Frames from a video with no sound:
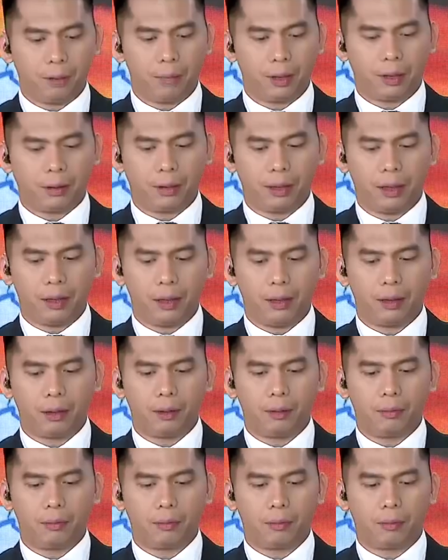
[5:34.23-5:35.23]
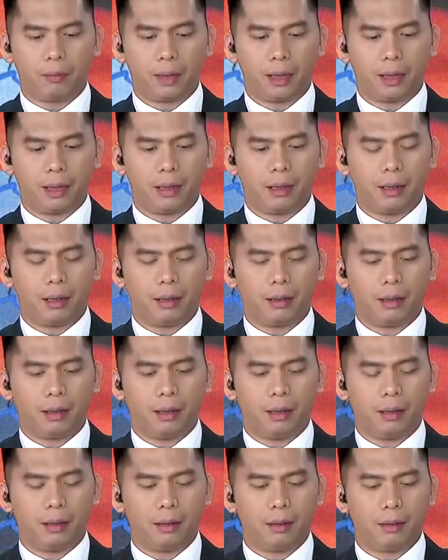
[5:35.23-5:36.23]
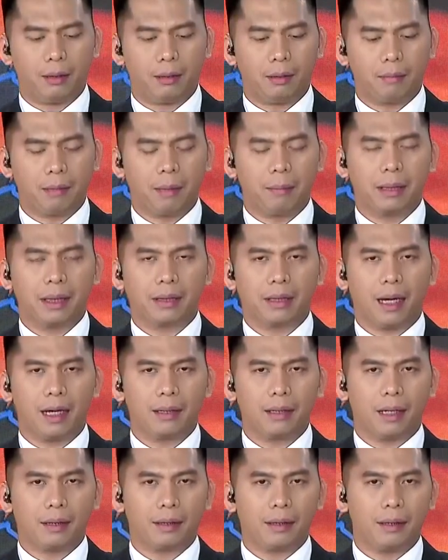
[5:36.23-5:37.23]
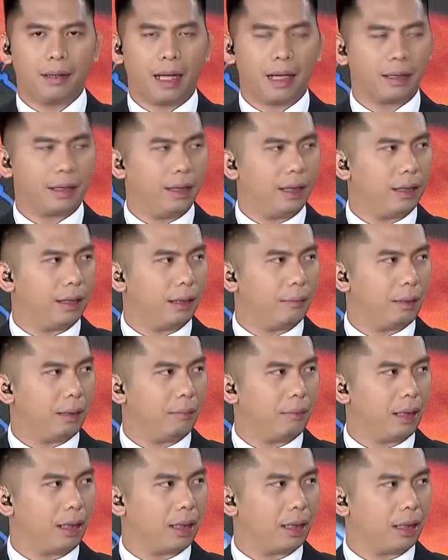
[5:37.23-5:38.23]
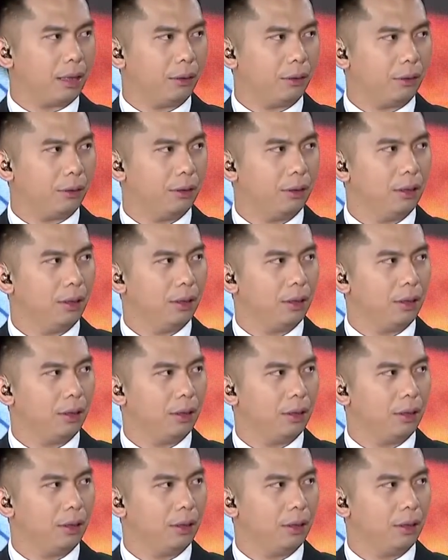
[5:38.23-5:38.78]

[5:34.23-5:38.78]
Mark, uh, kumbaga na, na, nababalitaan natin lagi yan na may mga ganon